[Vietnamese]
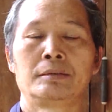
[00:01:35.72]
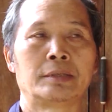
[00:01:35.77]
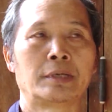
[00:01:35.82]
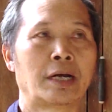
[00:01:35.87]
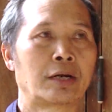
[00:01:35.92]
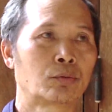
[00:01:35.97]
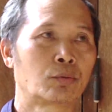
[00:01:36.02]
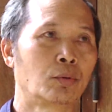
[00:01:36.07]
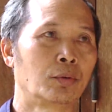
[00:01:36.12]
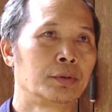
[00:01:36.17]

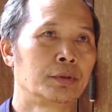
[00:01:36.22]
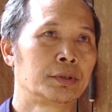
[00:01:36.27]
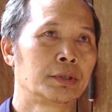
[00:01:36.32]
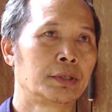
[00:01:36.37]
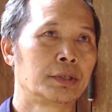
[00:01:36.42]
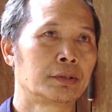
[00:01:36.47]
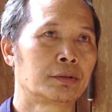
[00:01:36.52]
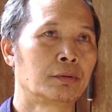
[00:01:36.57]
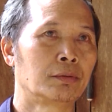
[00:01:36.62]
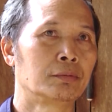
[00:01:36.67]
Nhà củi
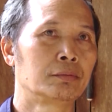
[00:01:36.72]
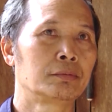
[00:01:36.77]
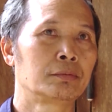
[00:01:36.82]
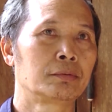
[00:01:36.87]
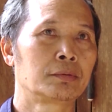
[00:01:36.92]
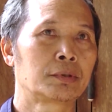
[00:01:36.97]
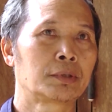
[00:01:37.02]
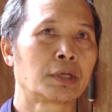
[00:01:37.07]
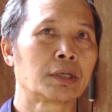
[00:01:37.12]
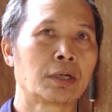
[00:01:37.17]
thì
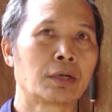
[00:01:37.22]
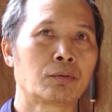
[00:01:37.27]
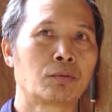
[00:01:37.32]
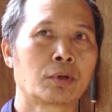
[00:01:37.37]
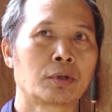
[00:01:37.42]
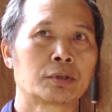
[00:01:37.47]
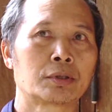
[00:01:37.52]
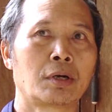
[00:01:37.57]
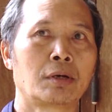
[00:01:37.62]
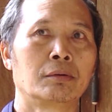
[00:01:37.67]
cũng rất là
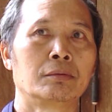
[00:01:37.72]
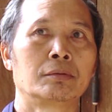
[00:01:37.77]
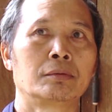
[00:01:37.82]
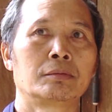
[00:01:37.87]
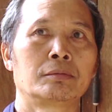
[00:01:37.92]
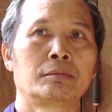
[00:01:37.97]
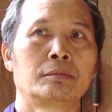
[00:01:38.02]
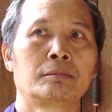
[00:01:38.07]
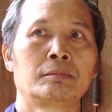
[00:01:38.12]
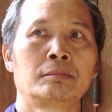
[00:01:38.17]
quan trọng.
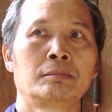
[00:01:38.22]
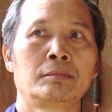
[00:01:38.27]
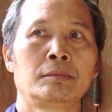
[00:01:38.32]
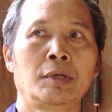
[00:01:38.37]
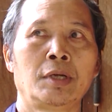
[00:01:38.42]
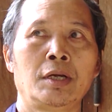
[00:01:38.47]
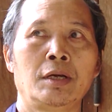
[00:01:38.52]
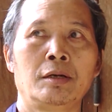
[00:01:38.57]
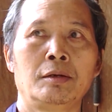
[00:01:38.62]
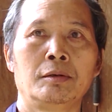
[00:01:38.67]

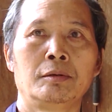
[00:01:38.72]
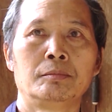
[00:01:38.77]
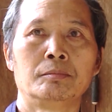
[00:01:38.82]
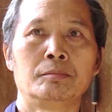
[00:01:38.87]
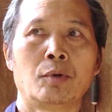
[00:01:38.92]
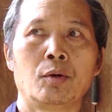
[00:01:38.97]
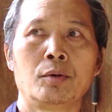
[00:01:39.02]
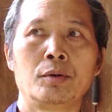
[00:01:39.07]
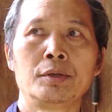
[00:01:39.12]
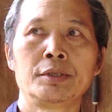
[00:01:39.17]

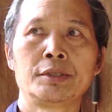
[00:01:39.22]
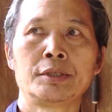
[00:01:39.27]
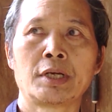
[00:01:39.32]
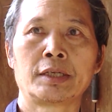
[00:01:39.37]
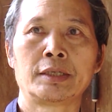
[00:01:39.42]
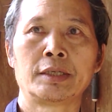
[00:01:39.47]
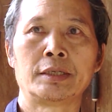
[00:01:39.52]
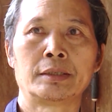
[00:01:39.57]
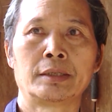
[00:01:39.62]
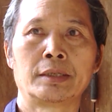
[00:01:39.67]
Mỗi
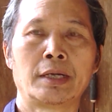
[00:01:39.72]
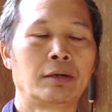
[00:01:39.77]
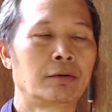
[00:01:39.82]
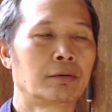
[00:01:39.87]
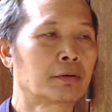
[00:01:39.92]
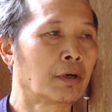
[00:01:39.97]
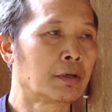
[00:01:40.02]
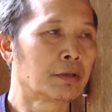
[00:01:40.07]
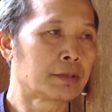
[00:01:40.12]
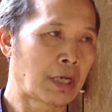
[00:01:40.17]
gia đình đều
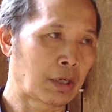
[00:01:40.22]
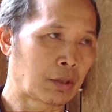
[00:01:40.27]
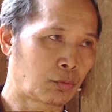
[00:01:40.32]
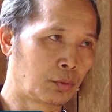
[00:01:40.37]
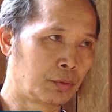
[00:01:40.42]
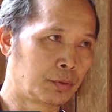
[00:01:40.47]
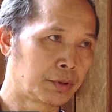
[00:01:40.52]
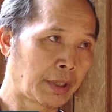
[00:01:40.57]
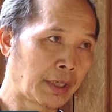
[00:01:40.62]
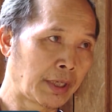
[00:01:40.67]
có nhà
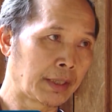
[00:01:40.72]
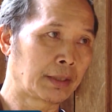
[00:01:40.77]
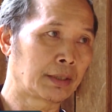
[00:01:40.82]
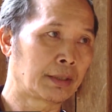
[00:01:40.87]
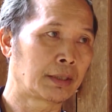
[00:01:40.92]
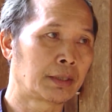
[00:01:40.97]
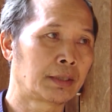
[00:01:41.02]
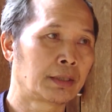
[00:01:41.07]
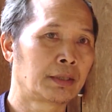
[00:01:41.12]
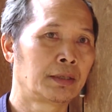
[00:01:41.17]
củi riêng
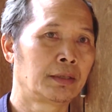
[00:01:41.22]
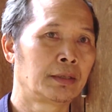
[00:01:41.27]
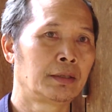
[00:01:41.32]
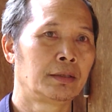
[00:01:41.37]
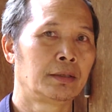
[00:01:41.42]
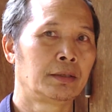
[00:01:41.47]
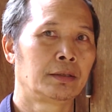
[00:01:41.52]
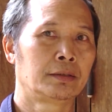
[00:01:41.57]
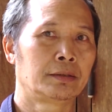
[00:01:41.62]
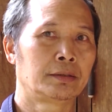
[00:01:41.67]

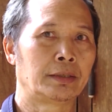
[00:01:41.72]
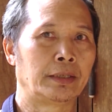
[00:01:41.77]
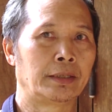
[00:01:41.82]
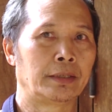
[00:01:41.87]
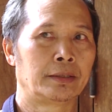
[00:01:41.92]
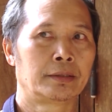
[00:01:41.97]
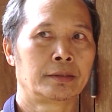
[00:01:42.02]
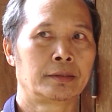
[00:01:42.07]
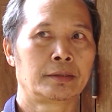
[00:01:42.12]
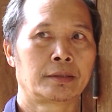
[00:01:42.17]

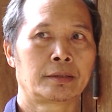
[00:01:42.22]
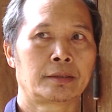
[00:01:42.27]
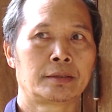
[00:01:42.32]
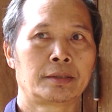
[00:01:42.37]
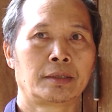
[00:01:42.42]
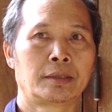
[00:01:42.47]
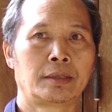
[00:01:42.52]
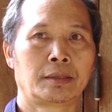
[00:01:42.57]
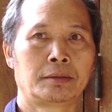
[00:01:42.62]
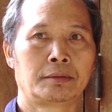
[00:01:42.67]
để
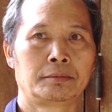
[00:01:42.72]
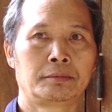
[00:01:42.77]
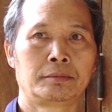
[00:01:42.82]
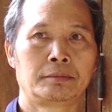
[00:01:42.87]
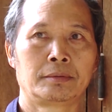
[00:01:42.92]
như là